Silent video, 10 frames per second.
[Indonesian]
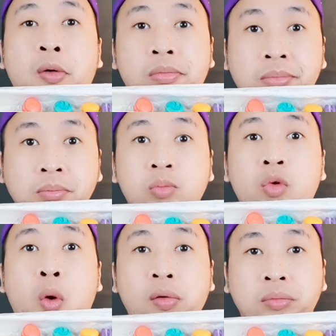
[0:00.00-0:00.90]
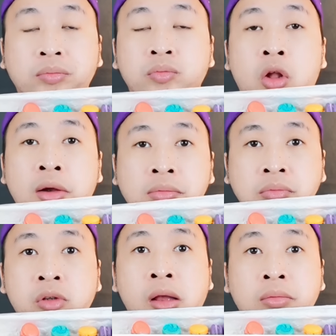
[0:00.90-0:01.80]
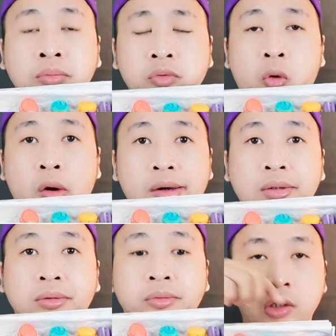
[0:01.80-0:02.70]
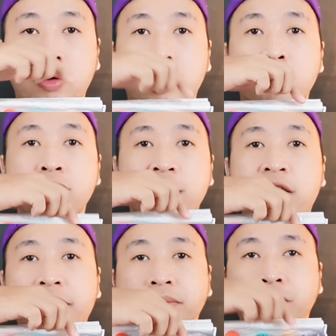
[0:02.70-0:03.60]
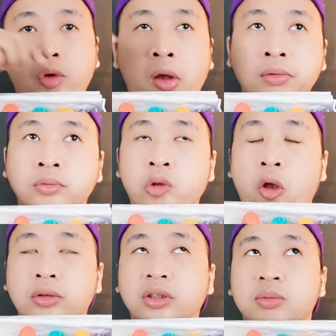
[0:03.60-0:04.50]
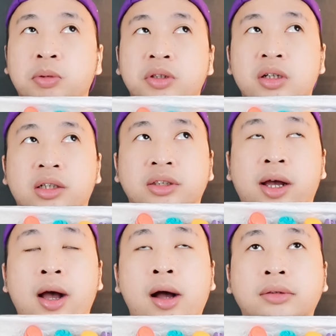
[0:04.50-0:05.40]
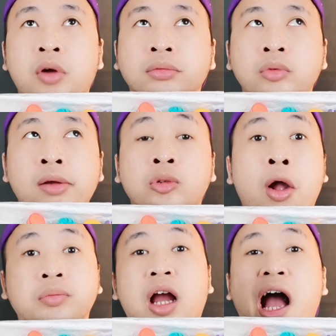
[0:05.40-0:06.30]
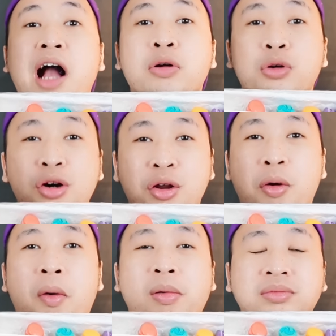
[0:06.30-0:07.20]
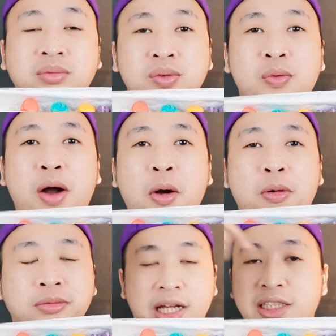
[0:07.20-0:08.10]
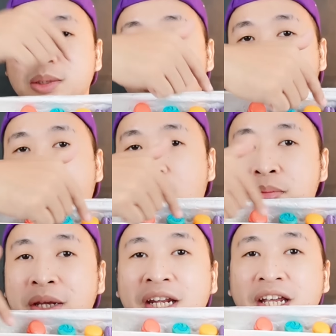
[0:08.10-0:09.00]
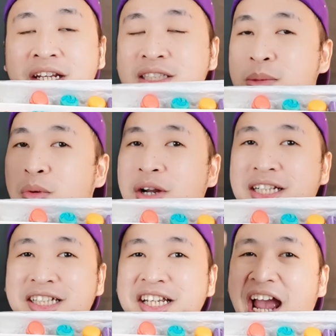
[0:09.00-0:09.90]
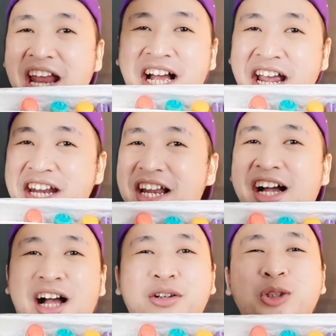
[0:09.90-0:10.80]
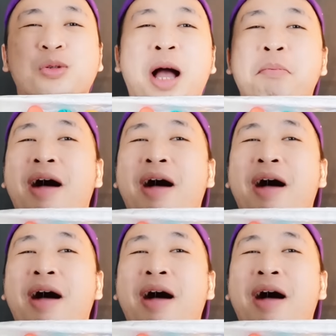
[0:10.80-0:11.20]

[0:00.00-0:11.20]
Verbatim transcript: Hmm. Wow, warna ungu enak. Ini seperti rasa anggur. Wow, dari semua makaron mini ini semua rasanya enak-enak. Aku suka